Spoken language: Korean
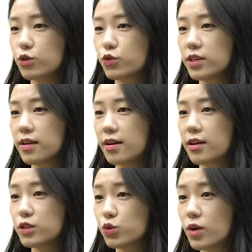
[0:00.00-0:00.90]
우리나라
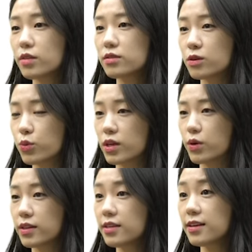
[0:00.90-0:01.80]

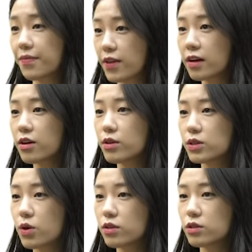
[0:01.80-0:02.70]
중앙등록기관인
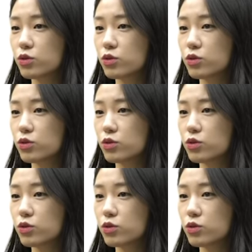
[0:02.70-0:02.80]
예탁결제원을